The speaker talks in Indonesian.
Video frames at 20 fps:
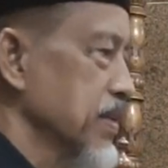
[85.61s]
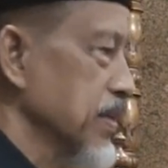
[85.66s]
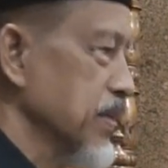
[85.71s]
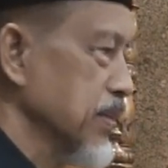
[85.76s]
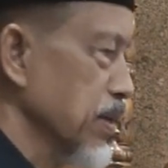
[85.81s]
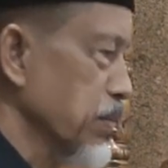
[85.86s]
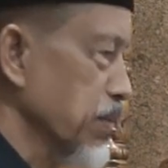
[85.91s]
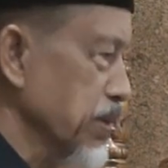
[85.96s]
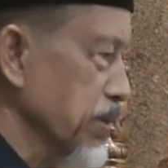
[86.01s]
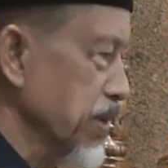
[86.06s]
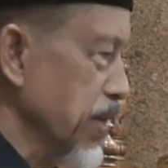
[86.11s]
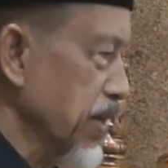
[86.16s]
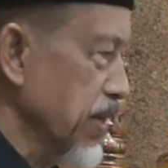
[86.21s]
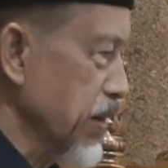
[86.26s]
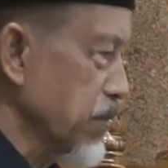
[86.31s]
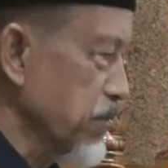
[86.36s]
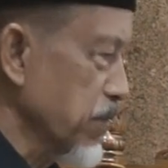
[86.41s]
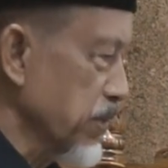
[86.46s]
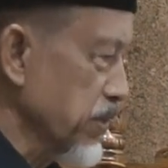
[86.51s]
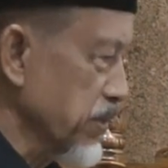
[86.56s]
kita masih
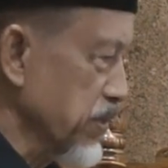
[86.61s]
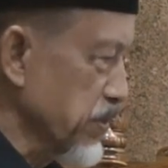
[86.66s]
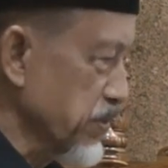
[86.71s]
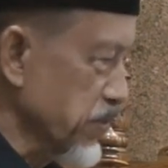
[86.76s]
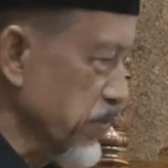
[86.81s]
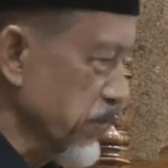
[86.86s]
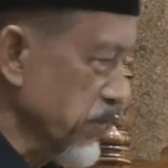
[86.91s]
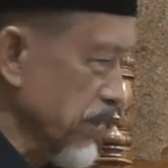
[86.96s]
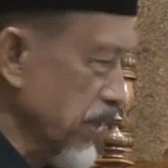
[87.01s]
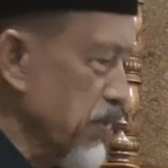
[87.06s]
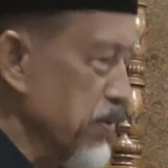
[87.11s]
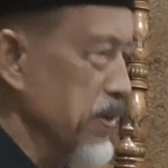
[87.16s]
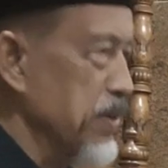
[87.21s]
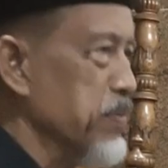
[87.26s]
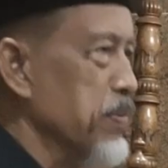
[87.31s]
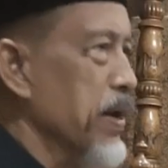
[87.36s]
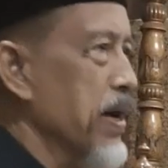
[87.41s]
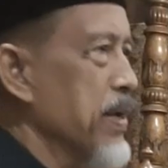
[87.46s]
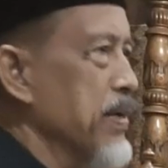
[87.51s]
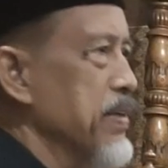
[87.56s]
akan bertemu tahun
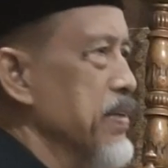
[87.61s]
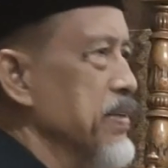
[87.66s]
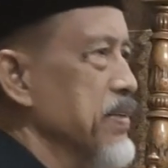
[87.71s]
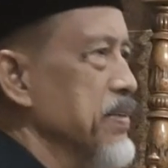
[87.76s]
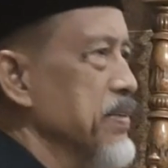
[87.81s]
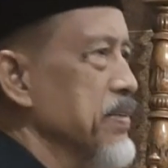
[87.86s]
depan.